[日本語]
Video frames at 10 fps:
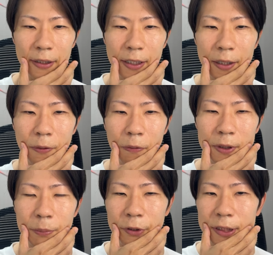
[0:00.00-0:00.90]
健康
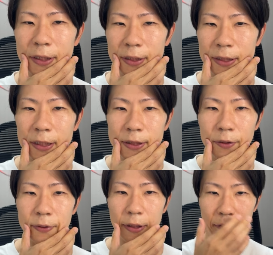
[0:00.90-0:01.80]
にもいいんで、歯列
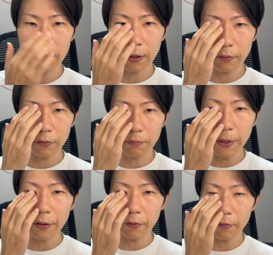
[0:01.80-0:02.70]
矯正とか、この
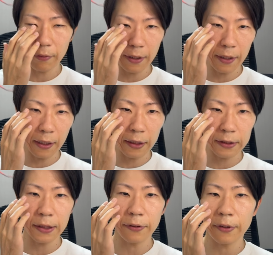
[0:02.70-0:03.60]
目を、え
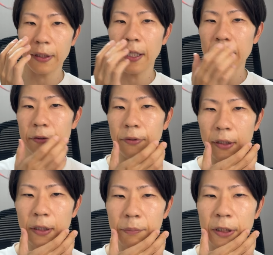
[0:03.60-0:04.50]
ICL に変えるとか、
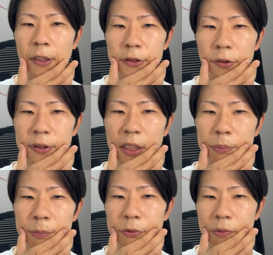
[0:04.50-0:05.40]
まあ、そういった
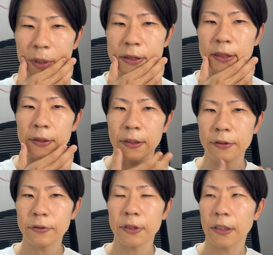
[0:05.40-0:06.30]
部分をまずやってい
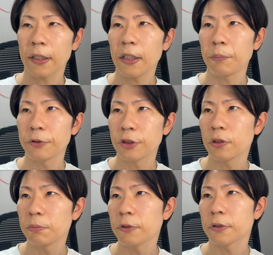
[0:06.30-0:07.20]
くってだけでも
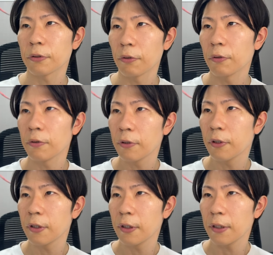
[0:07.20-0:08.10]
十分その、
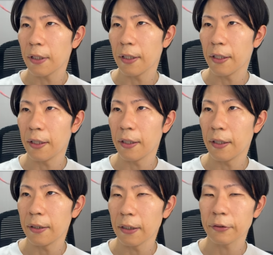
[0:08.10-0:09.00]

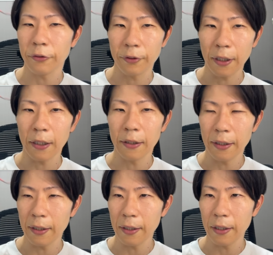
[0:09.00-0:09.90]
えー、なんというか、
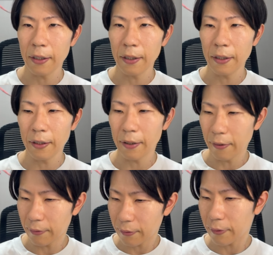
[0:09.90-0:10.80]

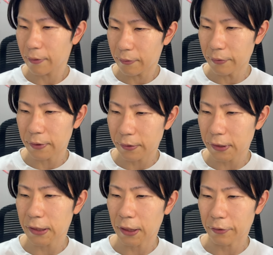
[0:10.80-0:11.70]
えー、美
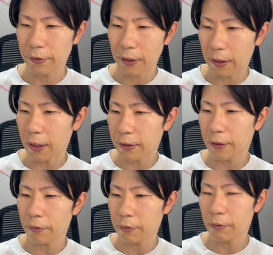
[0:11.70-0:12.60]
しさというか外
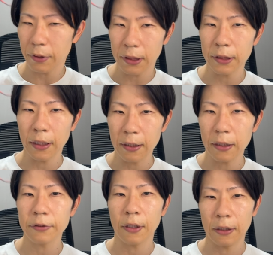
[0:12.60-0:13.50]
見のクオリティって上
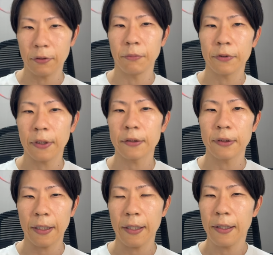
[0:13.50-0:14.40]
がるかなと思ってるんで、